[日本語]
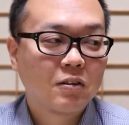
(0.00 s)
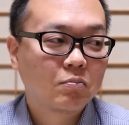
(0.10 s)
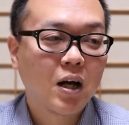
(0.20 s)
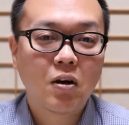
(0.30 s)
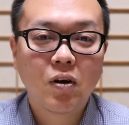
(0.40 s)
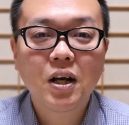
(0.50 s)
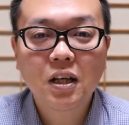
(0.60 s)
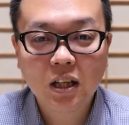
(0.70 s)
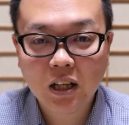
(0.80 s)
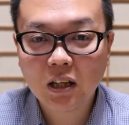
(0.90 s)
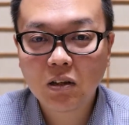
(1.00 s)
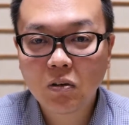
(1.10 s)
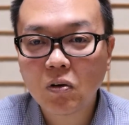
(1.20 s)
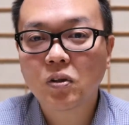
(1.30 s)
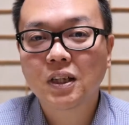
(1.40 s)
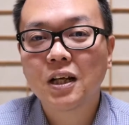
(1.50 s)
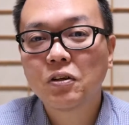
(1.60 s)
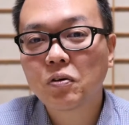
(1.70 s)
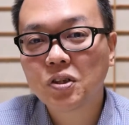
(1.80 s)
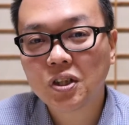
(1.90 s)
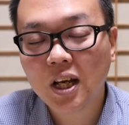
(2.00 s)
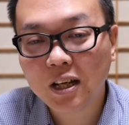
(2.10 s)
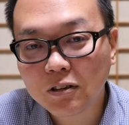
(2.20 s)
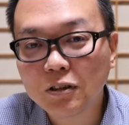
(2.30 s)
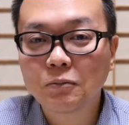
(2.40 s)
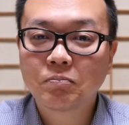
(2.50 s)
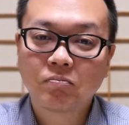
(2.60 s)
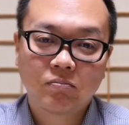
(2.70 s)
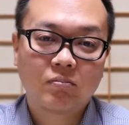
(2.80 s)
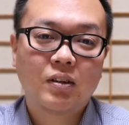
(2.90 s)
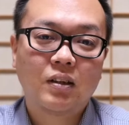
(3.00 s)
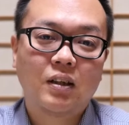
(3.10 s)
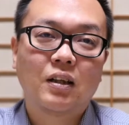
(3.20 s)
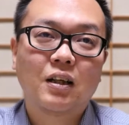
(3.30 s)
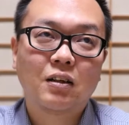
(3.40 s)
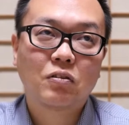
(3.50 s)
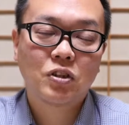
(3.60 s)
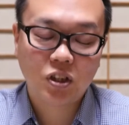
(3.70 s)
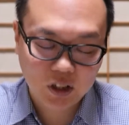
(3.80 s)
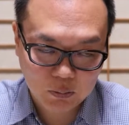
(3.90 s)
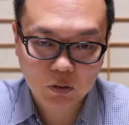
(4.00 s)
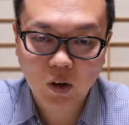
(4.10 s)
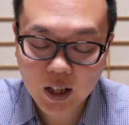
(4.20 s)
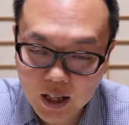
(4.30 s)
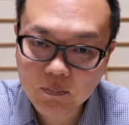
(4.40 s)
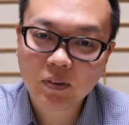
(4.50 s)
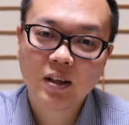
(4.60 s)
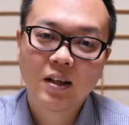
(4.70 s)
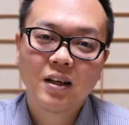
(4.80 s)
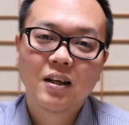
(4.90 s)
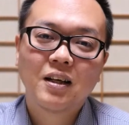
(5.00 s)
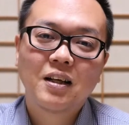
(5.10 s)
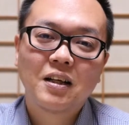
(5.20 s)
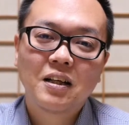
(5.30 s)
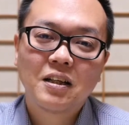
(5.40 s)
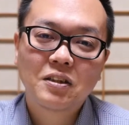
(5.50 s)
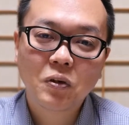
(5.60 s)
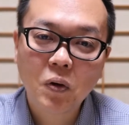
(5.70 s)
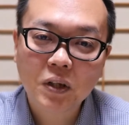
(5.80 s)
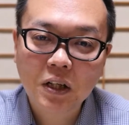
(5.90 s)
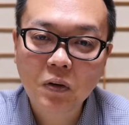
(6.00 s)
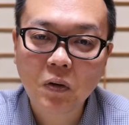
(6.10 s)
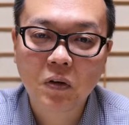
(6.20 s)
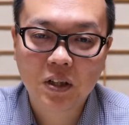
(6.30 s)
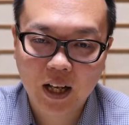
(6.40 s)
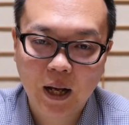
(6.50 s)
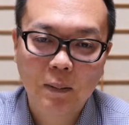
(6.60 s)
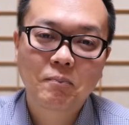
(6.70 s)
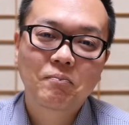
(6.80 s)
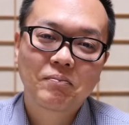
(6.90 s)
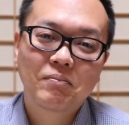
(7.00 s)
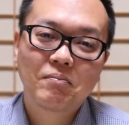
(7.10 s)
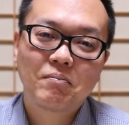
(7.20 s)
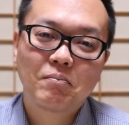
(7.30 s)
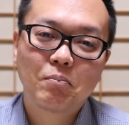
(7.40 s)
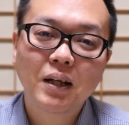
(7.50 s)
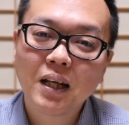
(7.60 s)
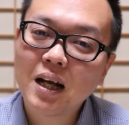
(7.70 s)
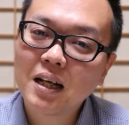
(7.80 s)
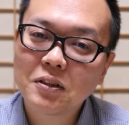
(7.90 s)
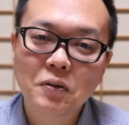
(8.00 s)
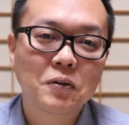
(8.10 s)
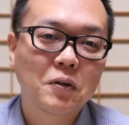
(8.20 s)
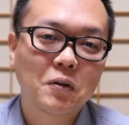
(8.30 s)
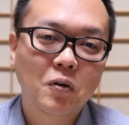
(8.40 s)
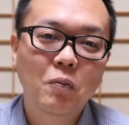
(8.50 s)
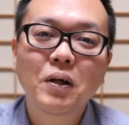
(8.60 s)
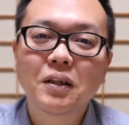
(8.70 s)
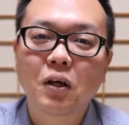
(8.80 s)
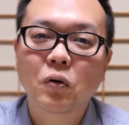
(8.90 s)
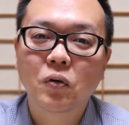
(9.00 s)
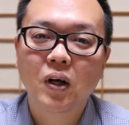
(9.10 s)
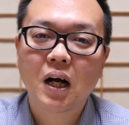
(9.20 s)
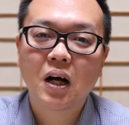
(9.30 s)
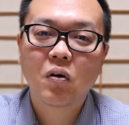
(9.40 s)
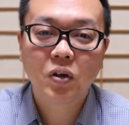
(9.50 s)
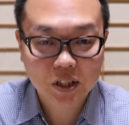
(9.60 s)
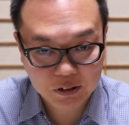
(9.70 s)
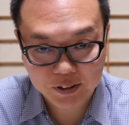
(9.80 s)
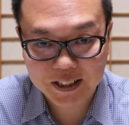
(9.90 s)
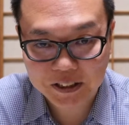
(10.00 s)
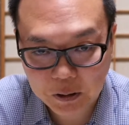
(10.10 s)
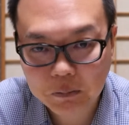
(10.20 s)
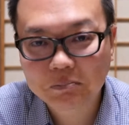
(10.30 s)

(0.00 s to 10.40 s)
まあ、割りを採用している、えーとシステムとかねそういったところにねまたちょっと困ったことが起きちゃうんですよ